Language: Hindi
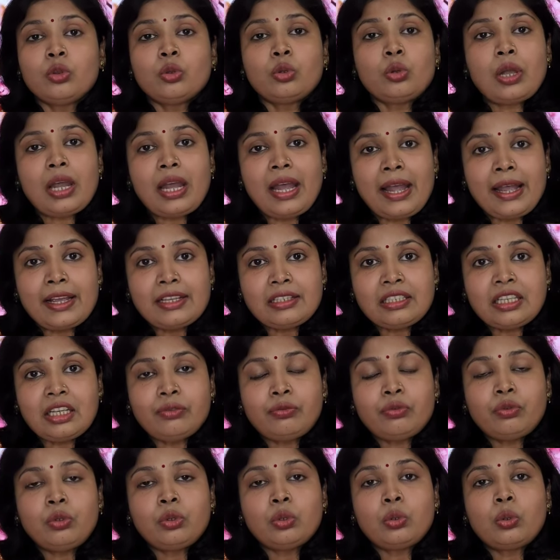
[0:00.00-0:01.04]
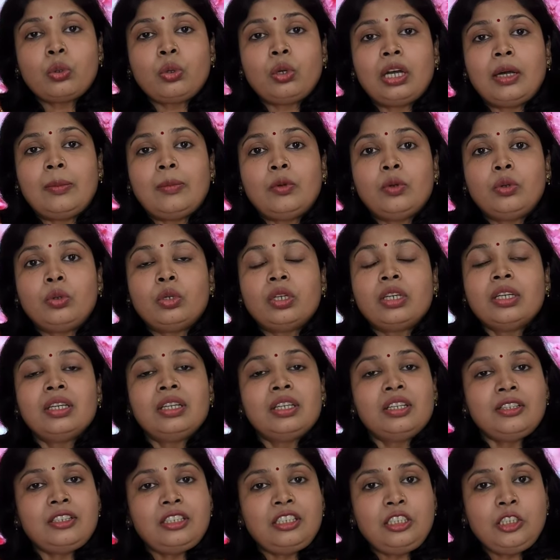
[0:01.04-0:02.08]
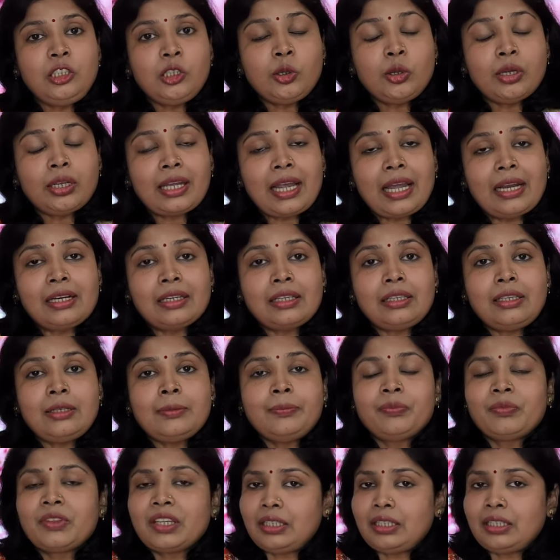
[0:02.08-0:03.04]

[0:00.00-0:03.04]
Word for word: तो ऐसे फूड को हम लोग जीरो कैलोरी